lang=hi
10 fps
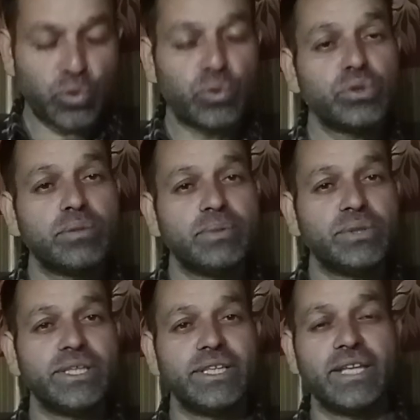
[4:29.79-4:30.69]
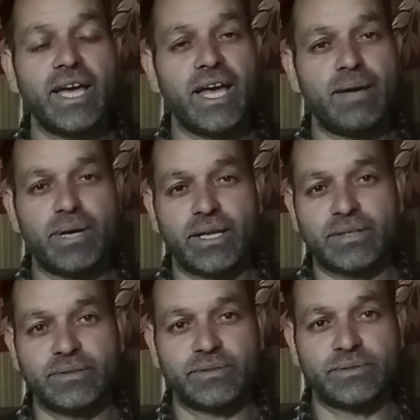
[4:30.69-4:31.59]
कुतुबुद्दीन ऐबक
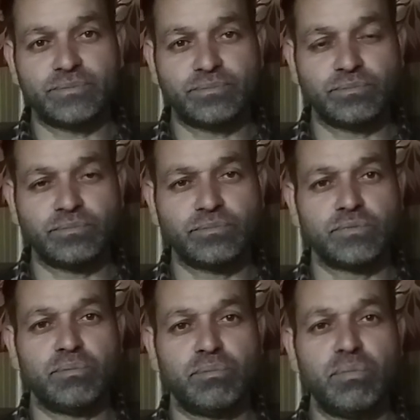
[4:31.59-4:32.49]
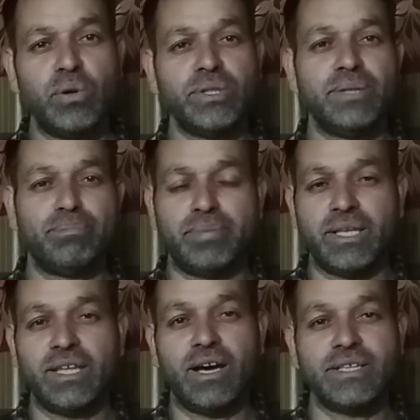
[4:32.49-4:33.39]
बहुत ही
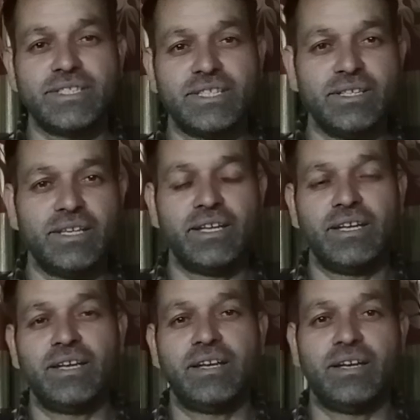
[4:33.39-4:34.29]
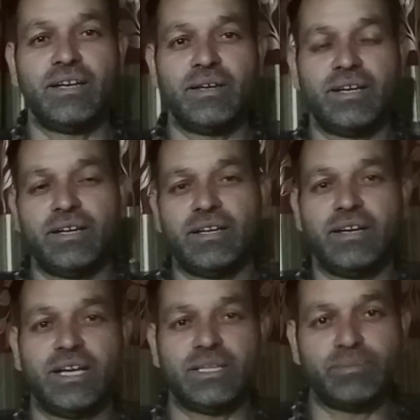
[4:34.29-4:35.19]
फयाजी
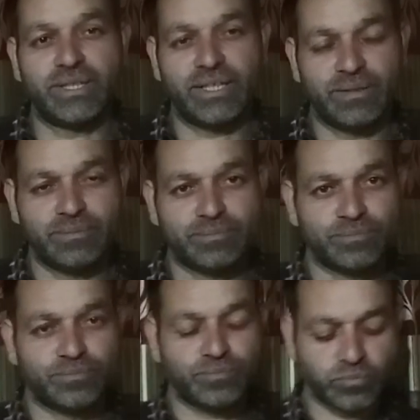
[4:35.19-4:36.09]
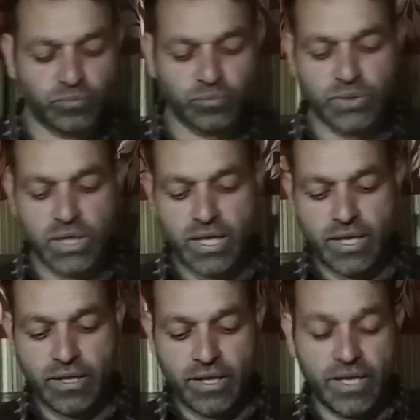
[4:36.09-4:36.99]
आदमी
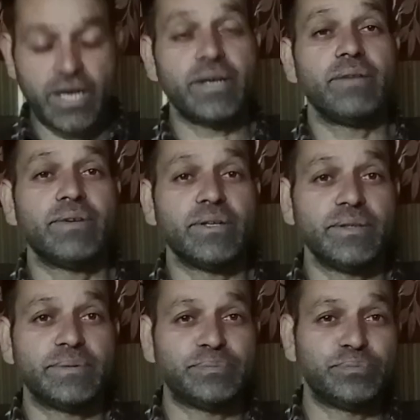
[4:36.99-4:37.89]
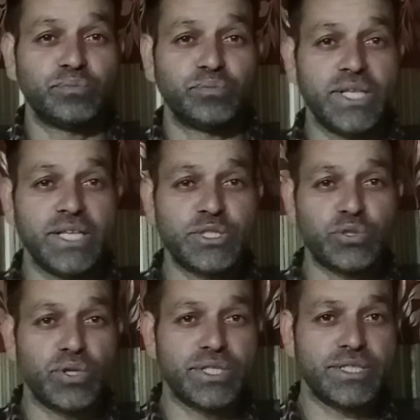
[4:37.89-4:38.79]
थे एंड अवर नेक्स्ट
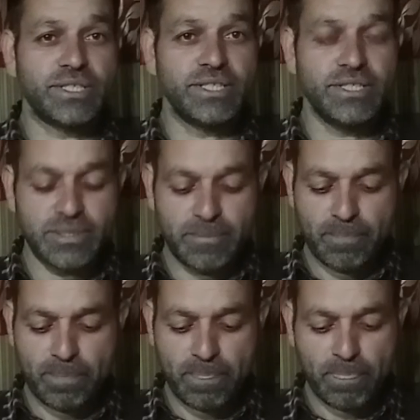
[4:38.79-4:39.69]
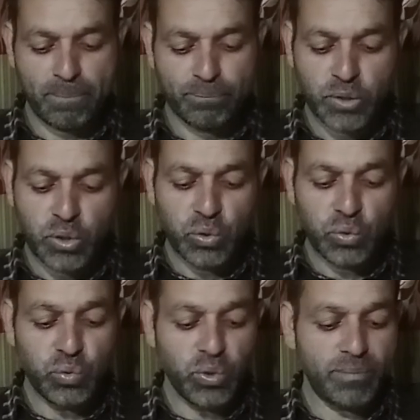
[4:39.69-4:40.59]
क्वेश्चन इज
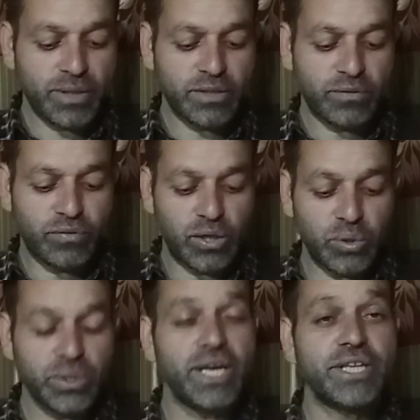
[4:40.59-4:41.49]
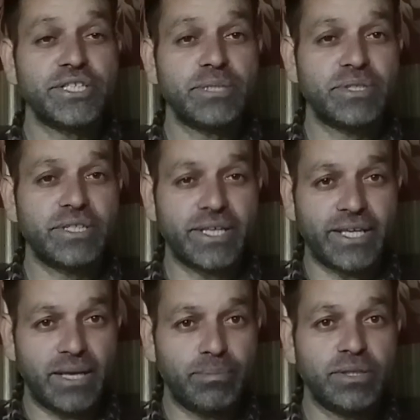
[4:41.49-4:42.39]
हु अमंग द फॉलोइंग हैड शिफ्ट द
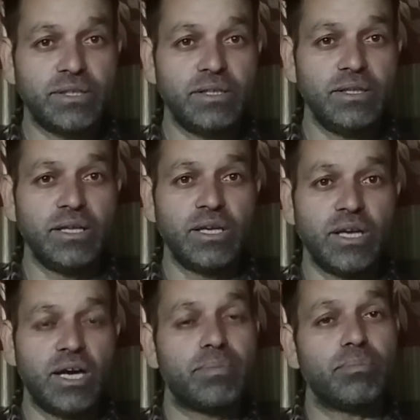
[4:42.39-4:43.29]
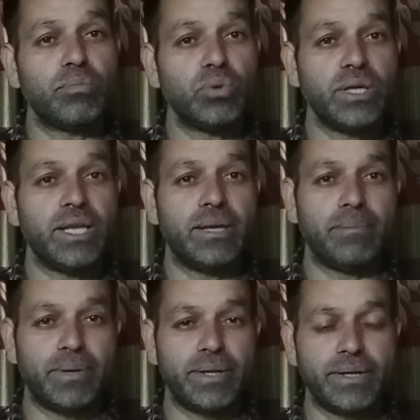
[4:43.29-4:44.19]
कैपिटल ऑफ मुगल
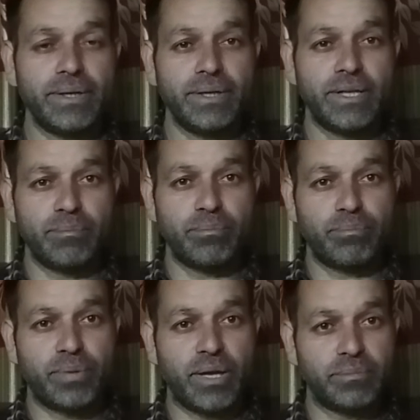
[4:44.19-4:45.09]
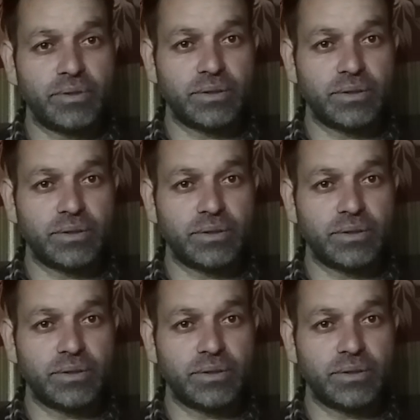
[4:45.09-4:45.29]
एम्पायर फ्रॉम